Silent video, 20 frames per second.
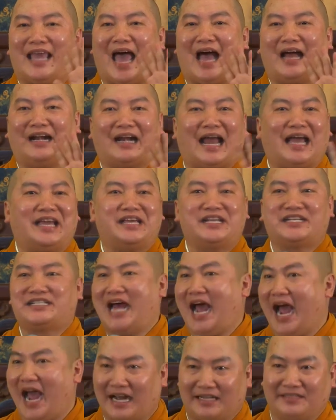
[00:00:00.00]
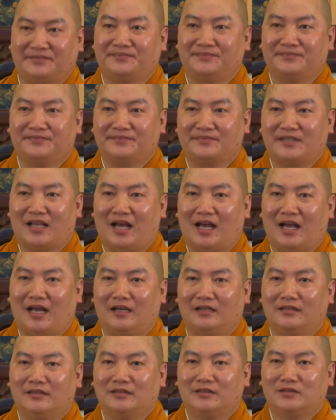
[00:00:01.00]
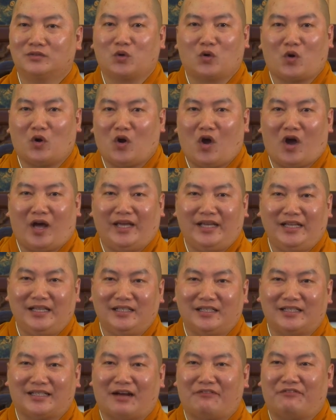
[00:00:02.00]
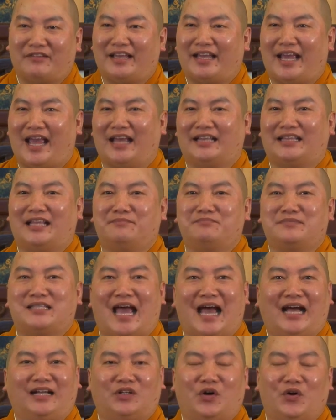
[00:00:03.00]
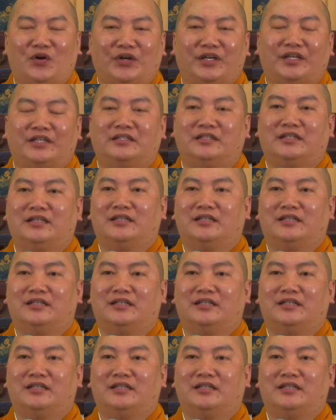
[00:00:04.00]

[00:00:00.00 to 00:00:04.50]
giảng đầy tràn. Tôi có nói các vị nghe thêm chán thôi,